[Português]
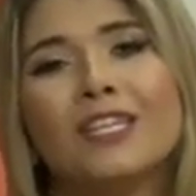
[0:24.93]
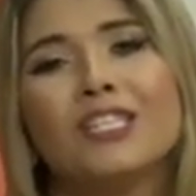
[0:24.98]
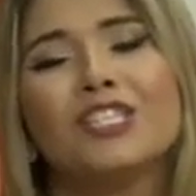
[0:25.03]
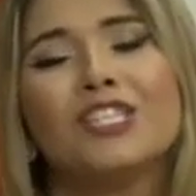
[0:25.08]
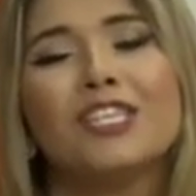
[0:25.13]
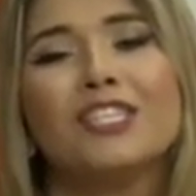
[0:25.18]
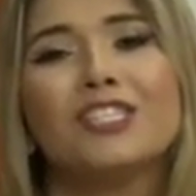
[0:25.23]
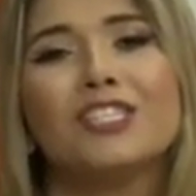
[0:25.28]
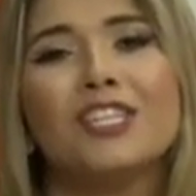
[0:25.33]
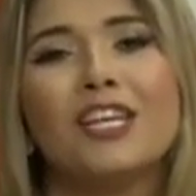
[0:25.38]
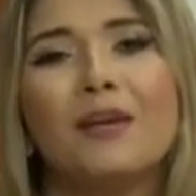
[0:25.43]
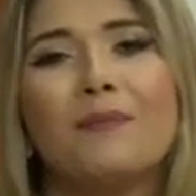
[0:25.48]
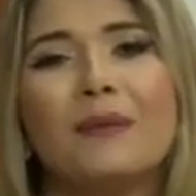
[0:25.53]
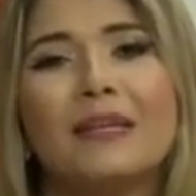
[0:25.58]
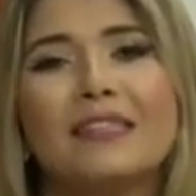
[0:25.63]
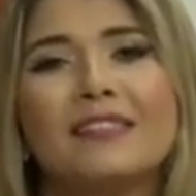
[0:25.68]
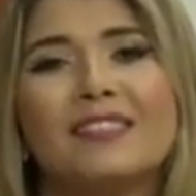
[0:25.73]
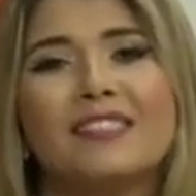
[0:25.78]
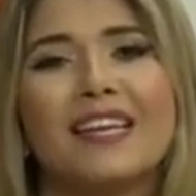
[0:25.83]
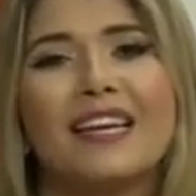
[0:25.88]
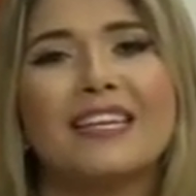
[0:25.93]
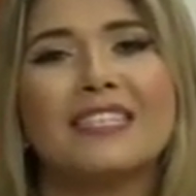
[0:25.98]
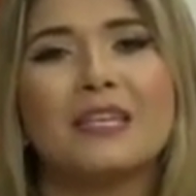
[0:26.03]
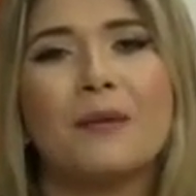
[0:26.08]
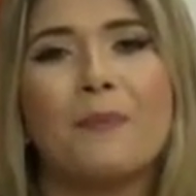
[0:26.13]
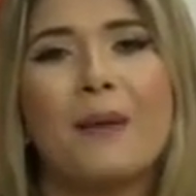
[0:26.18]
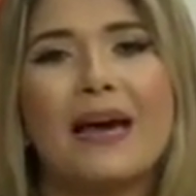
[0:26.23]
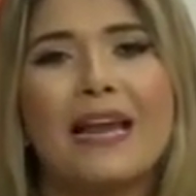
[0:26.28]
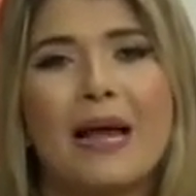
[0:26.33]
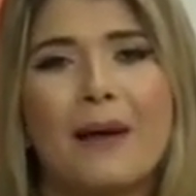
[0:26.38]
Gigi
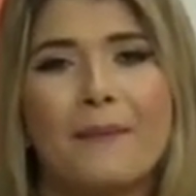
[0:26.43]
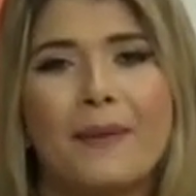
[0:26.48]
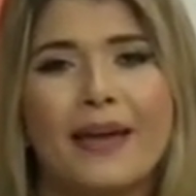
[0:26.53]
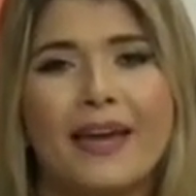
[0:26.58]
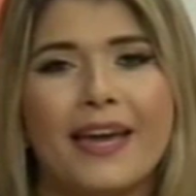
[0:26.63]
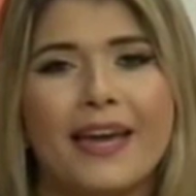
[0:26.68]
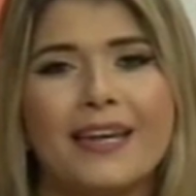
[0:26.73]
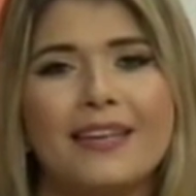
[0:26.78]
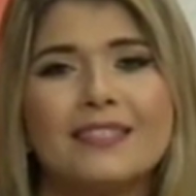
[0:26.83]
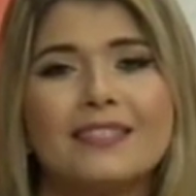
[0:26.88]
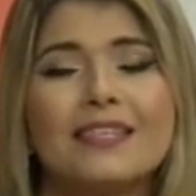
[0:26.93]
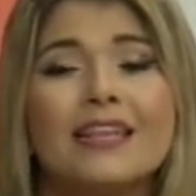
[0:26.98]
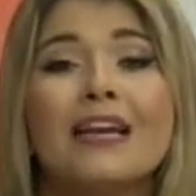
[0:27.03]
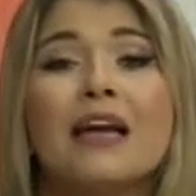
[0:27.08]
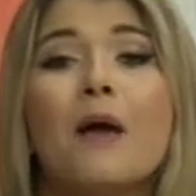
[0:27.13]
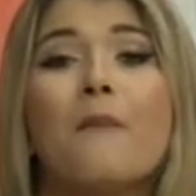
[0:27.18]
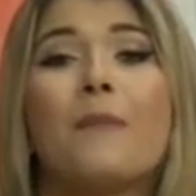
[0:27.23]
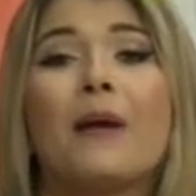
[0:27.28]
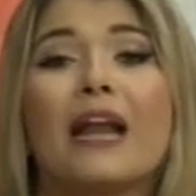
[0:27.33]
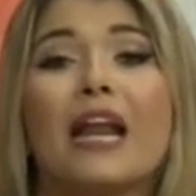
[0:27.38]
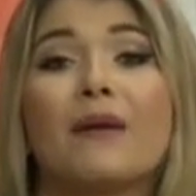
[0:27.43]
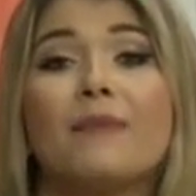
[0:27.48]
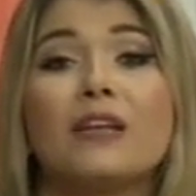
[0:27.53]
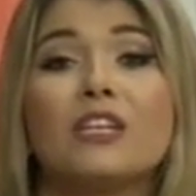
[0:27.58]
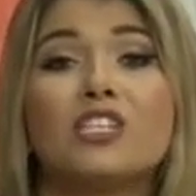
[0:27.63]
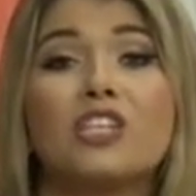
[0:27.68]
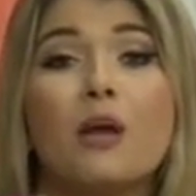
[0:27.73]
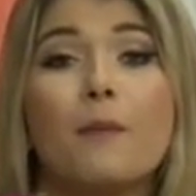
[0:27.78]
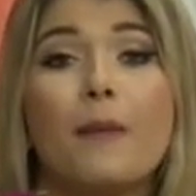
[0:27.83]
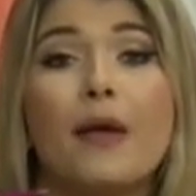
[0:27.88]
Princesa, parabéns.
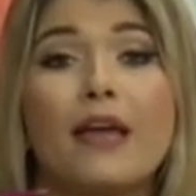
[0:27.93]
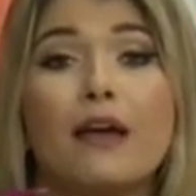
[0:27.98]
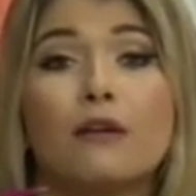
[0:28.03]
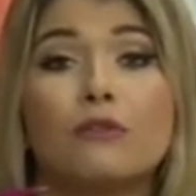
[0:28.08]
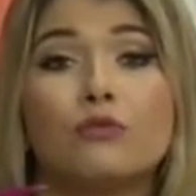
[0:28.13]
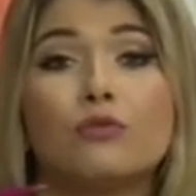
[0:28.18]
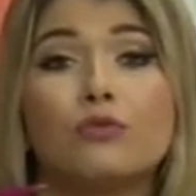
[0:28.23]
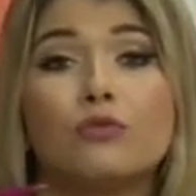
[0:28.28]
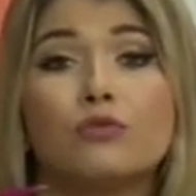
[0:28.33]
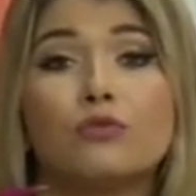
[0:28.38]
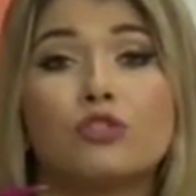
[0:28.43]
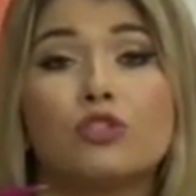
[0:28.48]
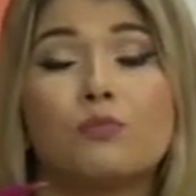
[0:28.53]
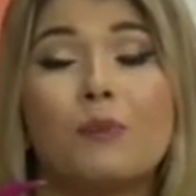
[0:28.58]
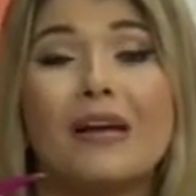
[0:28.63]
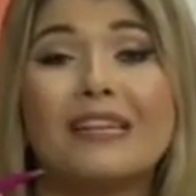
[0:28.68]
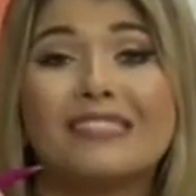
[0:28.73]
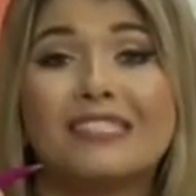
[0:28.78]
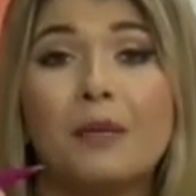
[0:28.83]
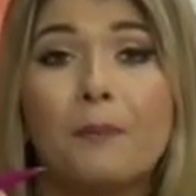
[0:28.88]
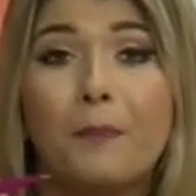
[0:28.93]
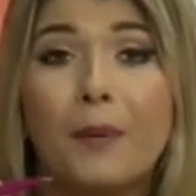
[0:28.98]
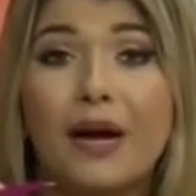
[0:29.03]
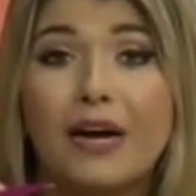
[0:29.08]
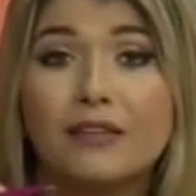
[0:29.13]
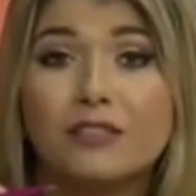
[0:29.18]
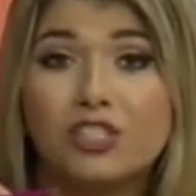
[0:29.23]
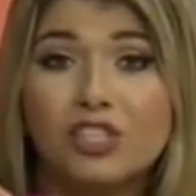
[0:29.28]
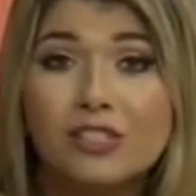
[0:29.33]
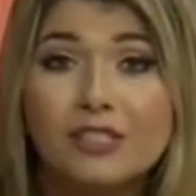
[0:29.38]
Parabéns também aos
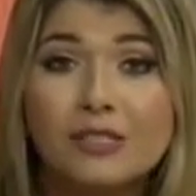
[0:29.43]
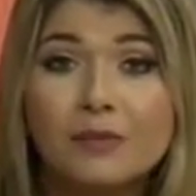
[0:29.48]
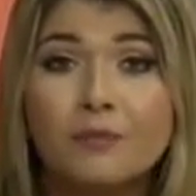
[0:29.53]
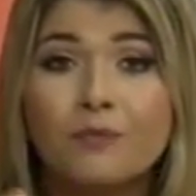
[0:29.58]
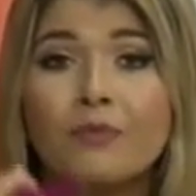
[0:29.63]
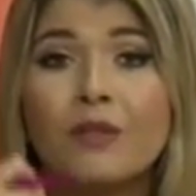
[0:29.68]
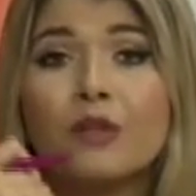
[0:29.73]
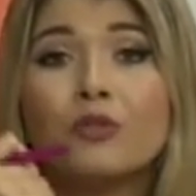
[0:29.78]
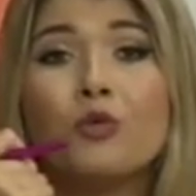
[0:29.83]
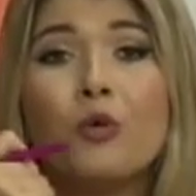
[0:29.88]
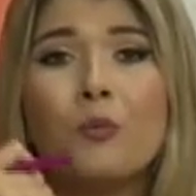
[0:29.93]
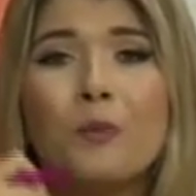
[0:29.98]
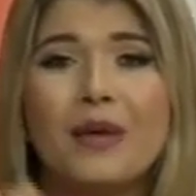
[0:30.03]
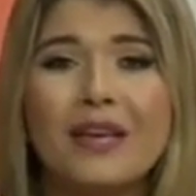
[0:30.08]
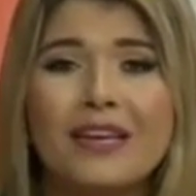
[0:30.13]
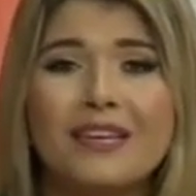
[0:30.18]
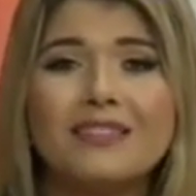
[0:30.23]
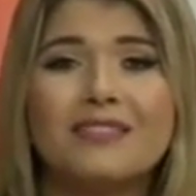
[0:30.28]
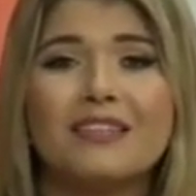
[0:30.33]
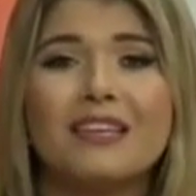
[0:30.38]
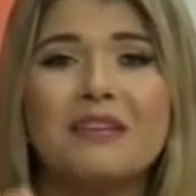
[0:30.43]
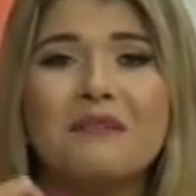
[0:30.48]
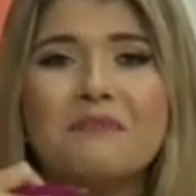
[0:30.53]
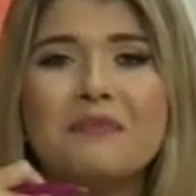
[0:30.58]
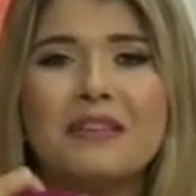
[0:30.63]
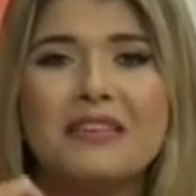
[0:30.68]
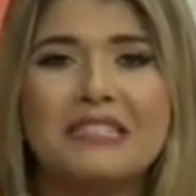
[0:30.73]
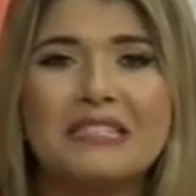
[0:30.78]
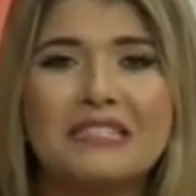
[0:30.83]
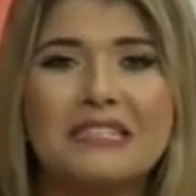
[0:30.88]
participantes do Miss e
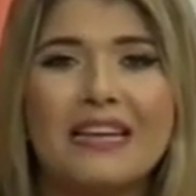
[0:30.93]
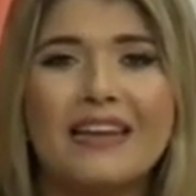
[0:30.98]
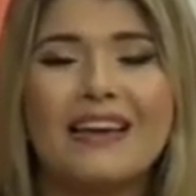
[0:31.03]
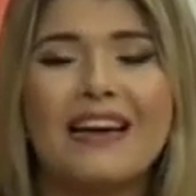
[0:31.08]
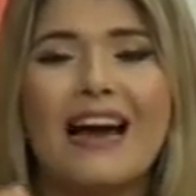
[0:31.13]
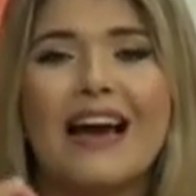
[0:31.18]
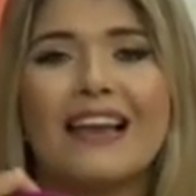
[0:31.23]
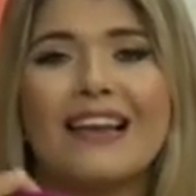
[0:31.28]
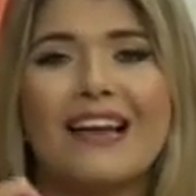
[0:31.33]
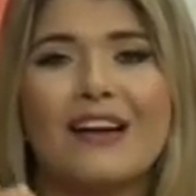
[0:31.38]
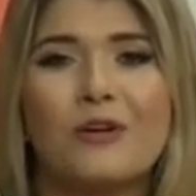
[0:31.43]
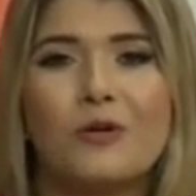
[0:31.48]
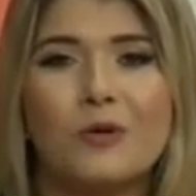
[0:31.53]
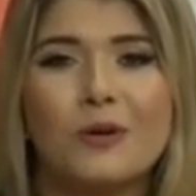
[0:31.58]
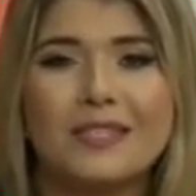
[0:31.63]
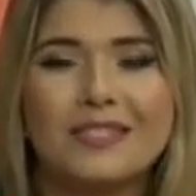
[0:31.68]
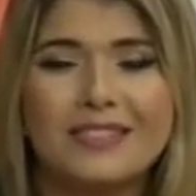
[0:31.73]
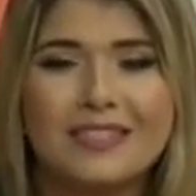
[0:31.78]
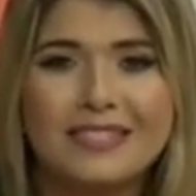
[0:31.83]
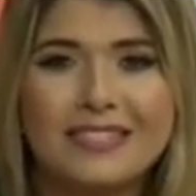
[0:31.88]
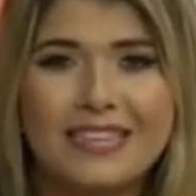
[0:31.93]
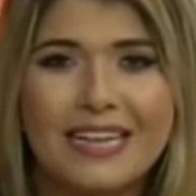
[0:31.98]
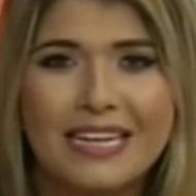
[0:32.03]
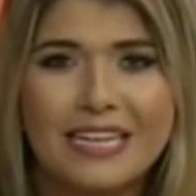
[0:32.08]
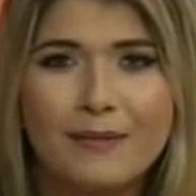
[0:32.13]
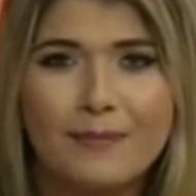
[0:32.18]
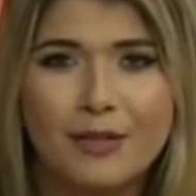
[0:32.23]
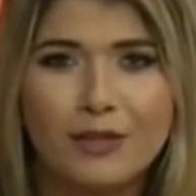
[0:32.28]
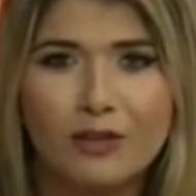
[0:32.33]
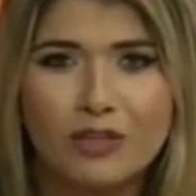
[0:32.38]
Mister Alagoas
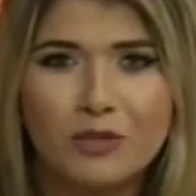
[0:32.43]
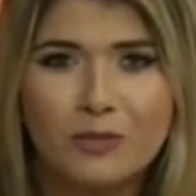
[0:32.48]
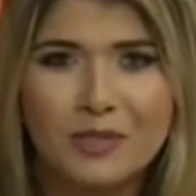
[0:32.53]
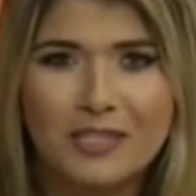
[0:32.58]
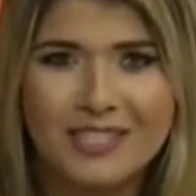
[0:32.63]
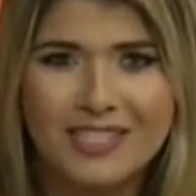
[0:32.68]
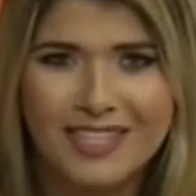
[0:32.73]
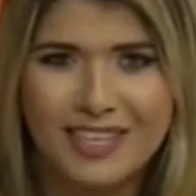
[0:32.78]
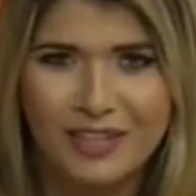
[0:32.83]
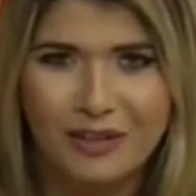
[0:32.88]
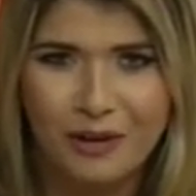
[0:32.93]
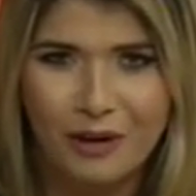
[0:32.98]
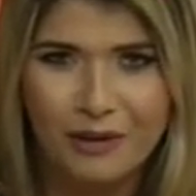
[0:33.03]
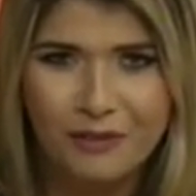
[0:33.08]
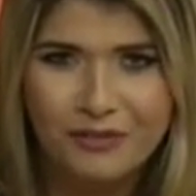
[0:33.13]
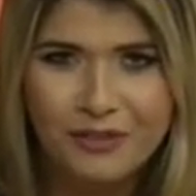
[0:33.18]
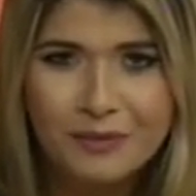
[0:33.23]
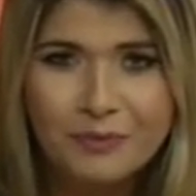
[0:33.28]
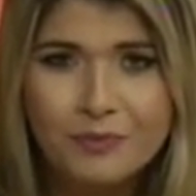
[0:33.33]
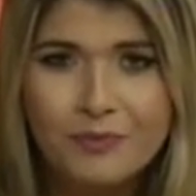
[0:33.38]
CNB 2019.